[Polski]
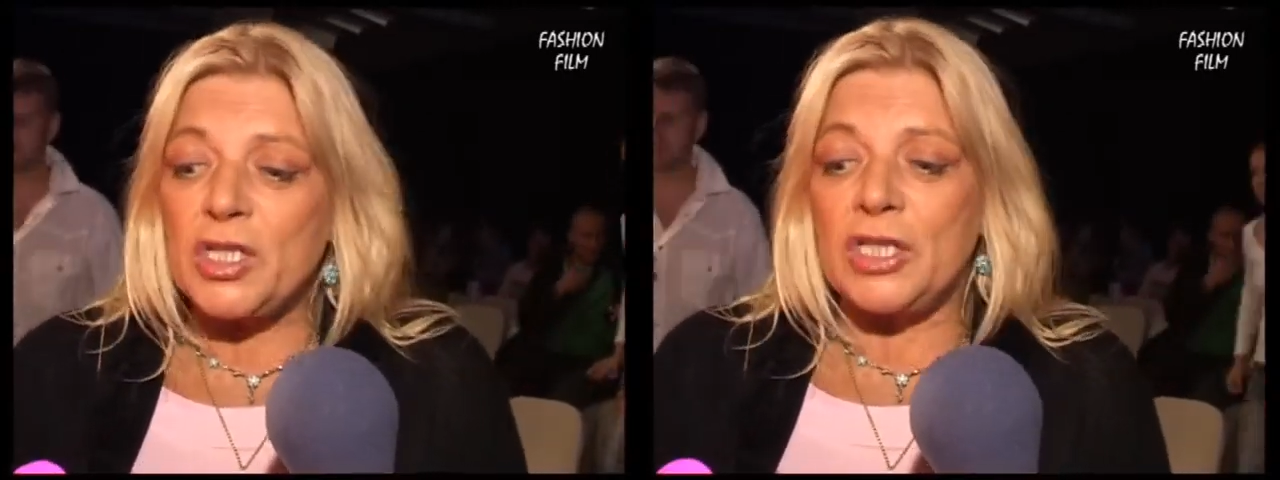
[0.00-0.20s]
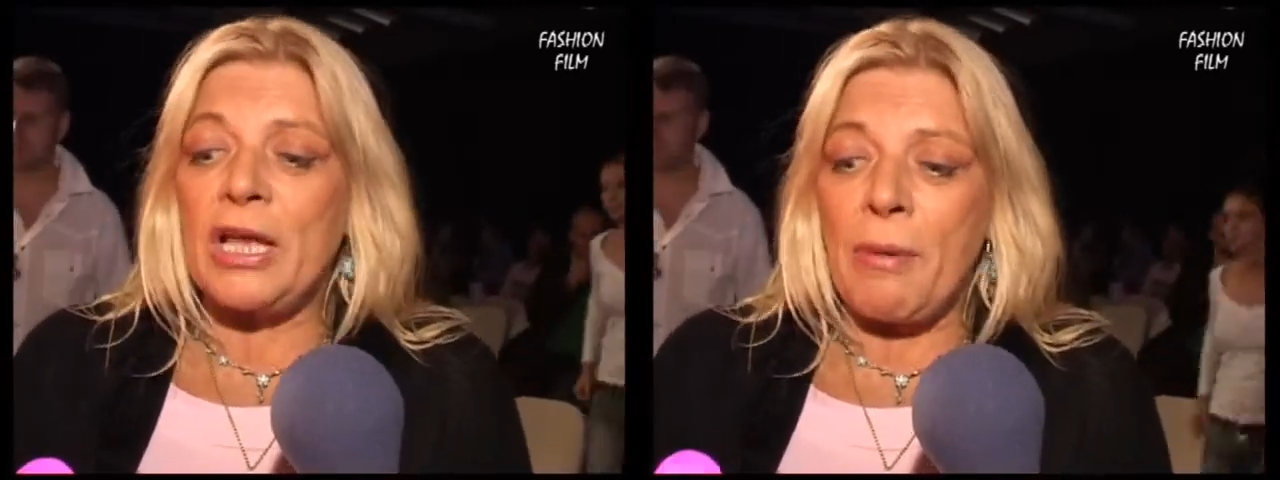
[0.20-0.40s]

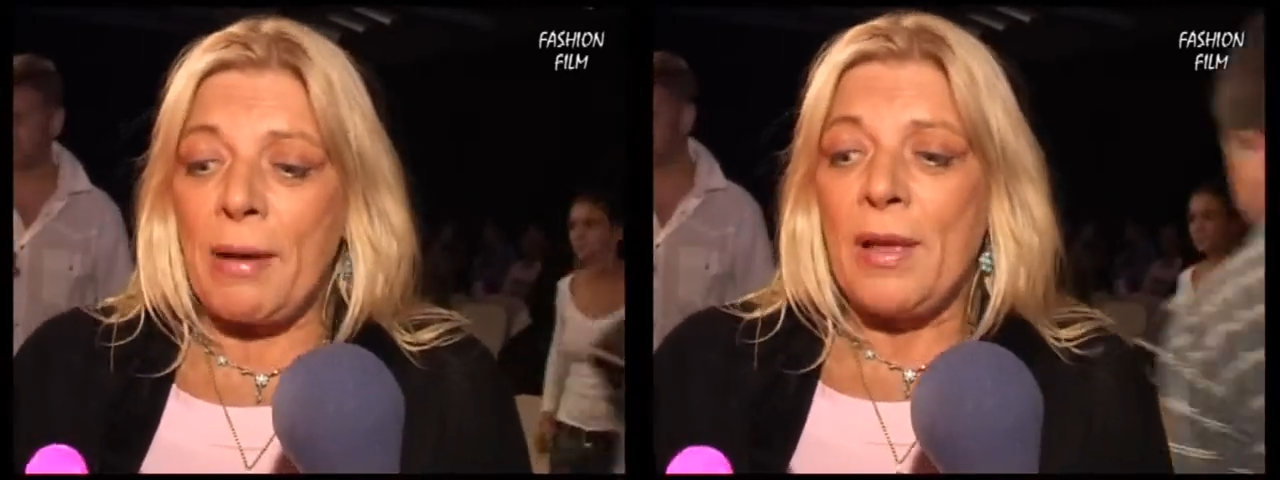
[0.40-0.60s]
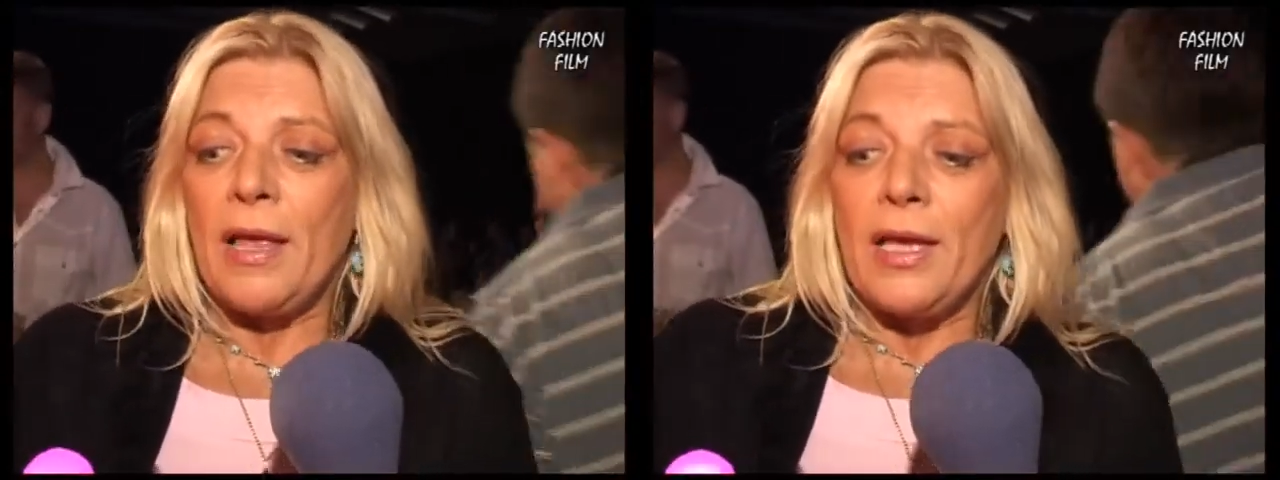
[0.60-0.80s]

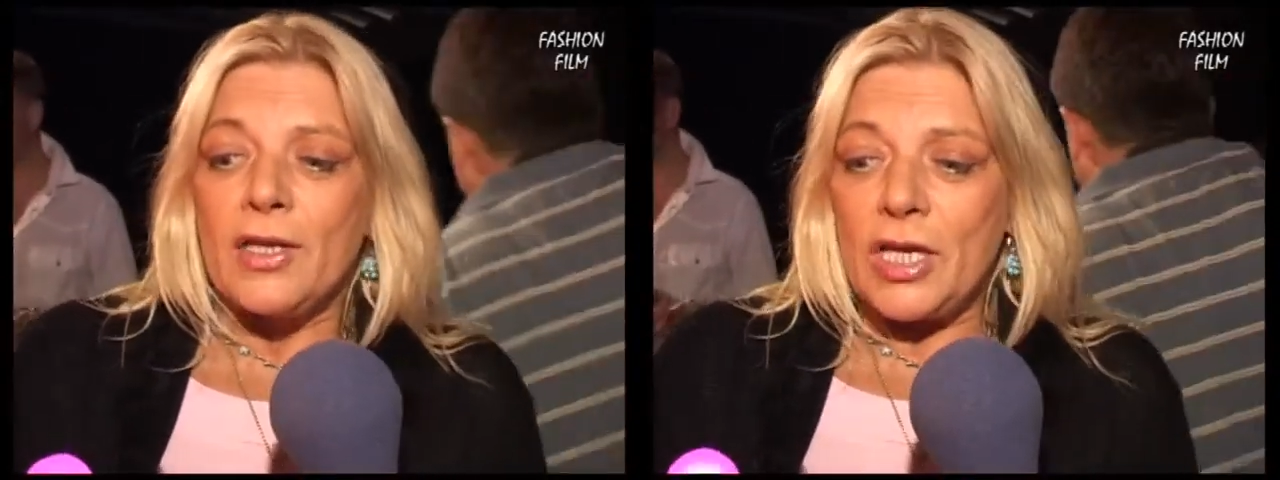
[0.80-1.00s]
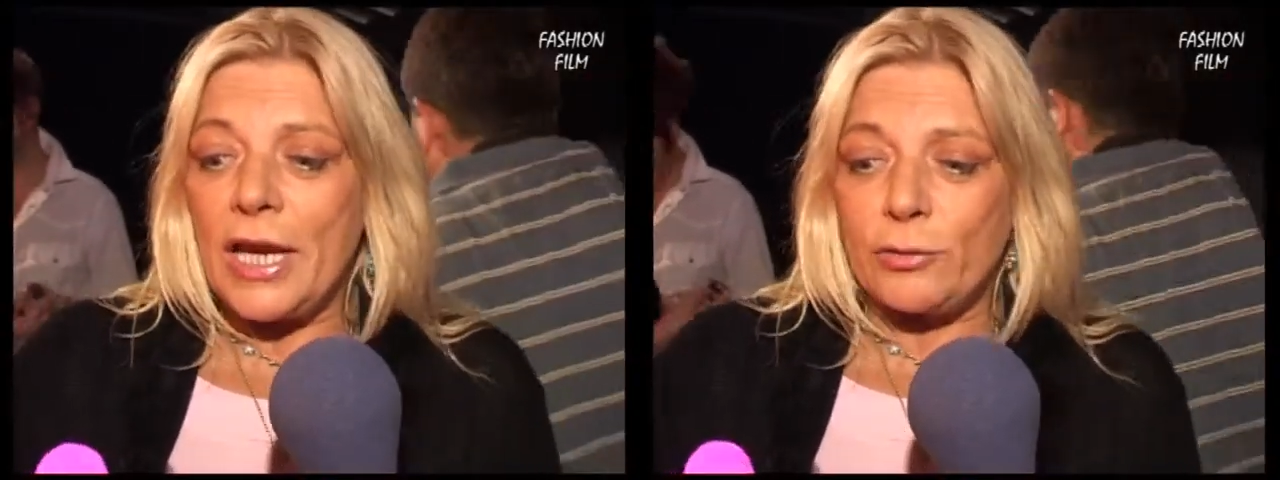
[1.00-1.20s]
przeczytałam,
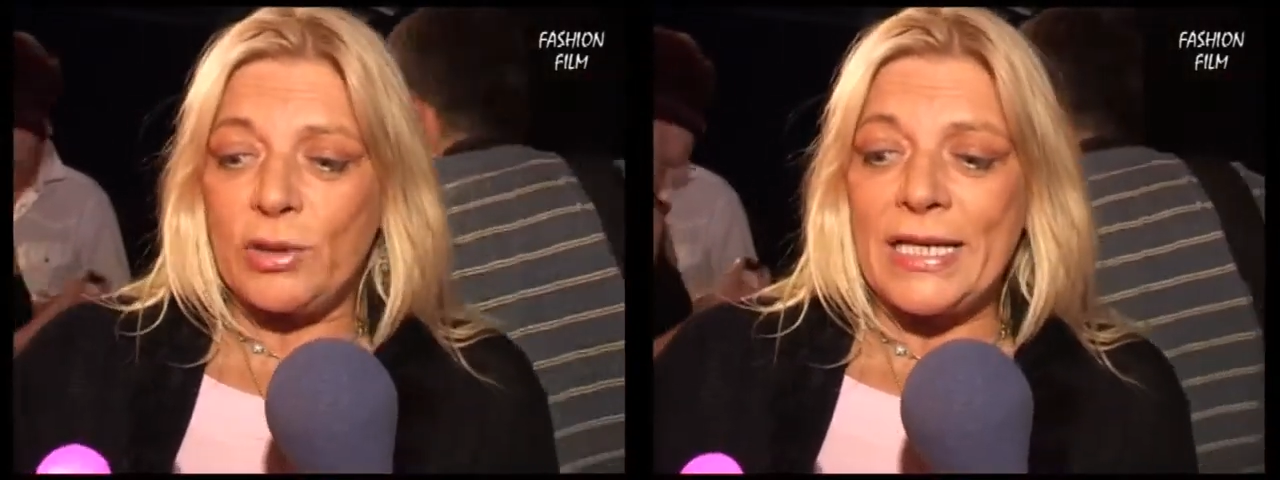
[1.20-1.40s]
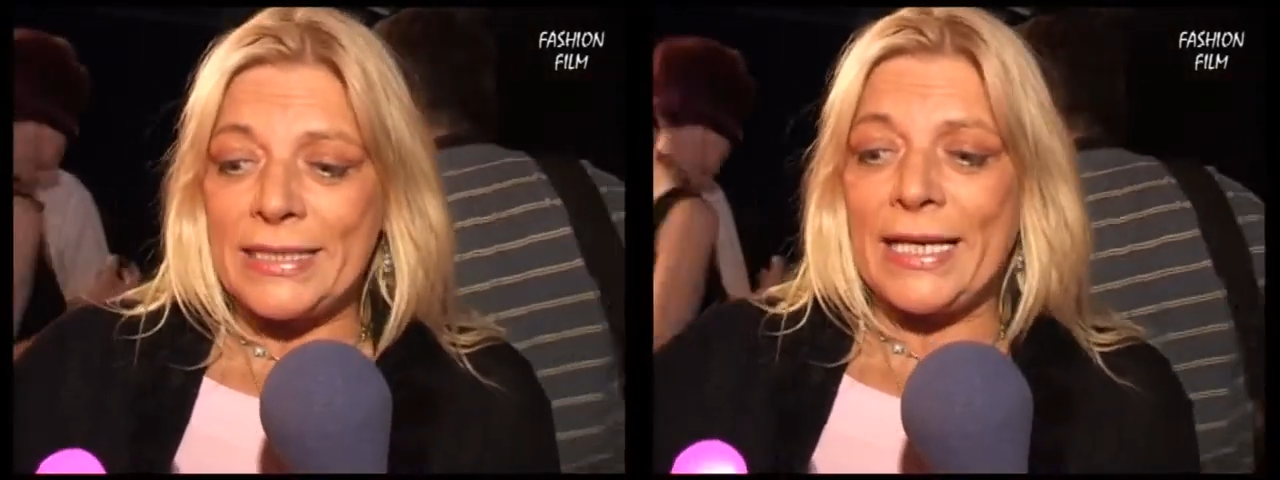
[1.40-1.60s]
że
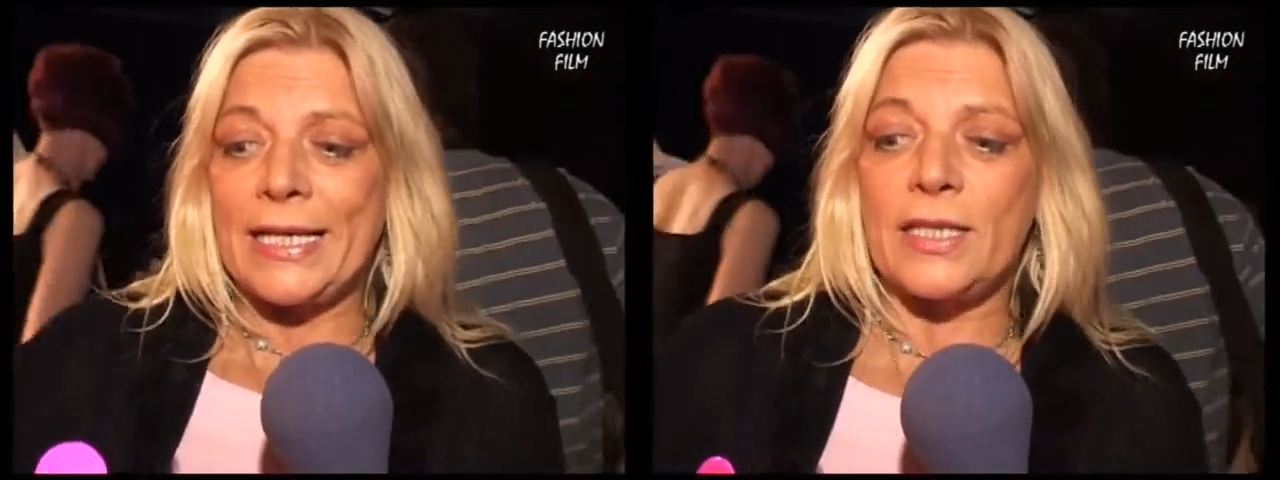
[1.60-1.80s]
któraś z